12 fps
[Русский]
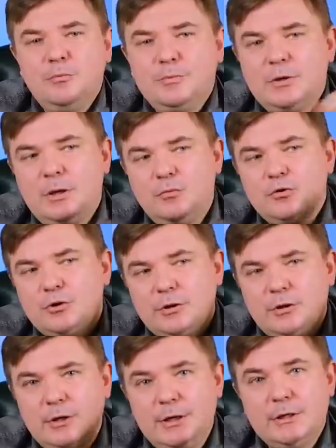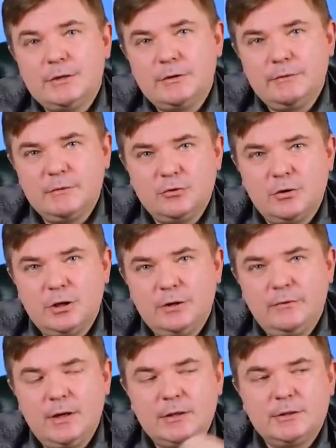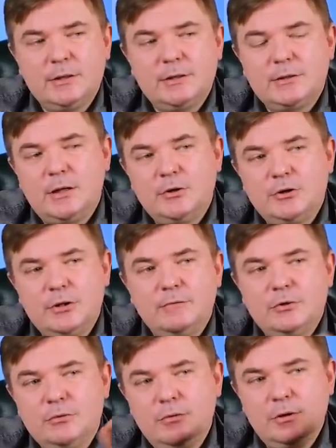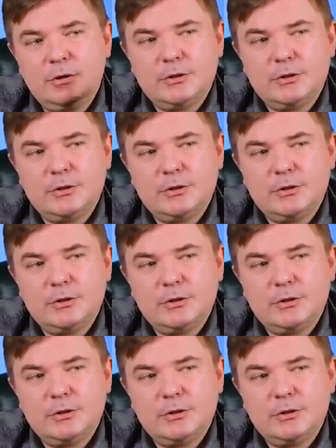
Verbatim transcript: Потому что риск высокой инфляции достаточно высок.